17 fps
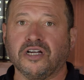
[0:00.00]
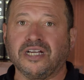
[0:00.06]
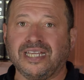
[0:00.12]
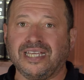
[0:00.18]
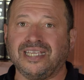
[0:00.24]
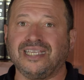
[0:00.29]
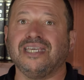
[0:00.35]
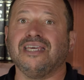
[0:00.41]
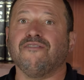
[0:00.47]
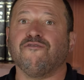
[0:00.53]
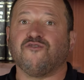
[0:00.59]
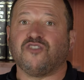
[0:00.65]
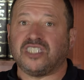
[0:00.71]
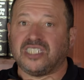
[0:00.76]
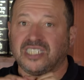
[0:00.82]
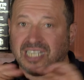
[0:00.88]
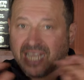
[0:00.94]
грехи
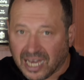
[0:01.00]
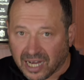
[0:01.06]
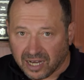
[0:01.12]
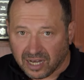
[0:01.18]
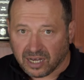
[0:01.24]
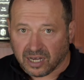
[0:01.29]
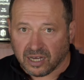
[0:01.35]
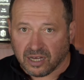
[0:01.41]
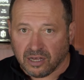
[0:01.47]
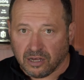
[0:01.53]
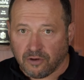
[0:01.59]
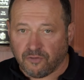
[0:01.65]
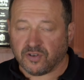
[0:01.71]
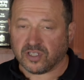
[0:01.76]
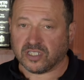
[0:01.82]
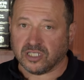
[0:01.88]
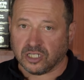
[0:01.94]
всех
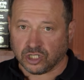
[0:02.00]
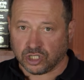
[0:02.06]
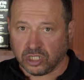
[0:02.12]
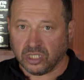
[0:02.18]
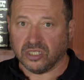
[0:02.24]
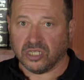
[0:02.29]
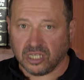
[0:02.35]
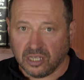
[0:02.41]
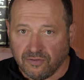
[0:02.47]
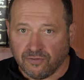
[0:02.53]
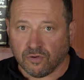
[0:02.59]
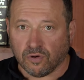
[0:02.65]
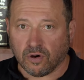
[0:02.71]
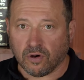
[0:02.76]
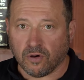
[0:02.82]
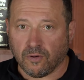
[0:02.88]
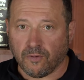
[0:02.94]
возложил на
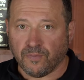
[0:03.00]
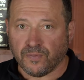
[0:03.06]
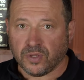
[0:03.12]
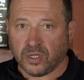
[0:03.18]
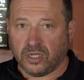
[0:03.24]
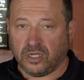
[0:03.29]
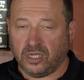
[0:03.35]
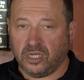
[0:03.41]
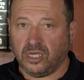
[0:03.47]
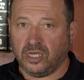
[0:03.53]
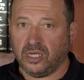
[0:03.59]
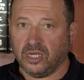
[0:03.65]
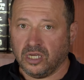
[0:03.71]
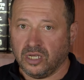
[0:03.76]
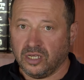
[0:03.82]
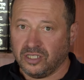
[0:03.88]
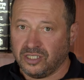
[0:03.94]
Него.
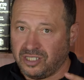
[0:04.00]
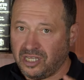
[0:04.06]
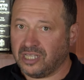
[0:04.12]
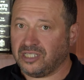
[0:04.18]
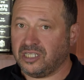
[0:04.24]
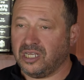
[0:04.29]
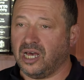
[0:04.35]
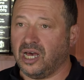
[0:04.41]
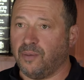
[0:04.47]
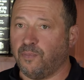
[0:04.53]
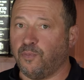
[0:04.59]
И здесь я,